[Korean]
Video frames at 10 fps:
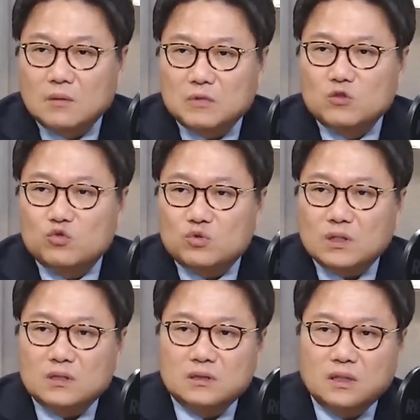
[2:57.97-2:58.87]

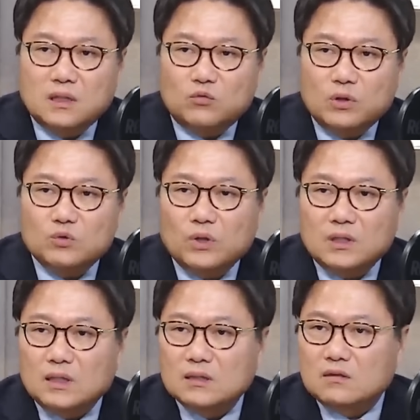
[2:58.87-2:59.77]
민주주의의 근간을
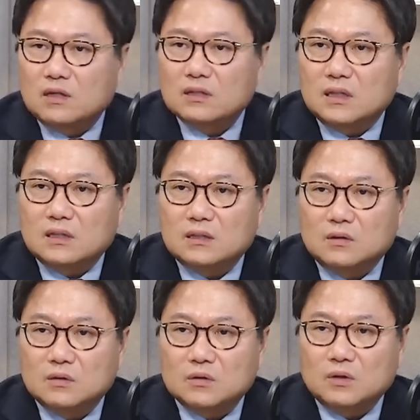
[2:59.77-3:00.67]
훼손한다는 그러한 이야기입니다. 네.